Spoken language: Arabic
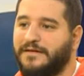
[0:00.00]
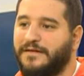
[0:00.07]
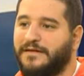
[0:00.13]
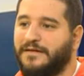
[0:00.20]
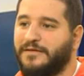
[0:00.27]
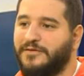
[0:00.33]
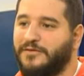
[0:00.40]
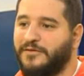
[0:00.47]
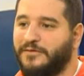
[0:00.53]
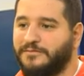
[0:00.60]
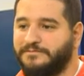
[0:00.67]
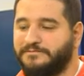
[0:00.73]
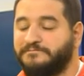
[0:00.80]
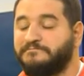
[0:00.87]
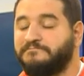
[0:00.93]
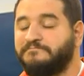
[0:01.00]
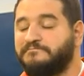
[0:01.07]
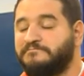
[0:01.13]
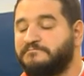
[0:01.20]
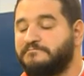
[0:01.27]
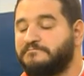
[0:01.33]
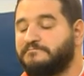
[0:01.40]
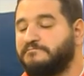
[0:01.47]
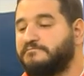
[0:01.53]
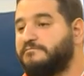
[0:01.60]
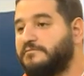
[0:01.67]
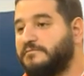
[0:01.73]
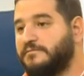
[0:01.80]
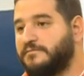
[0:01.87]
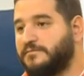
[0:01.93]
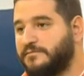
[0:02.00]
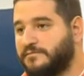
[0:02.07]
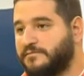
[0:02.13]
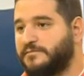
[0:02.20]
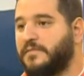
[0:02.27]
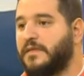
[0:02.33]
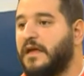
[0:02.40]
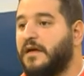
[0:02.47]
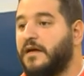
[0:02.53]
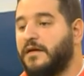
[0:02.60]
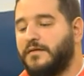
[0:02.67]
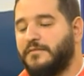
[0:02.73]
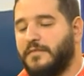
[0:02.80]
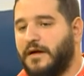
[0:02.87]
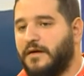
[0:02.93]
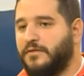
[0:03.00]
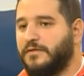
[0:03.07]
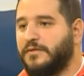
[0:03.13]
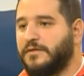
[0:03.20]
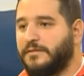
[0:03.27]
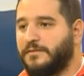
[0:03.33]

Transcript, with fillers: انه استغنموا الفرصه انه علقوا معقول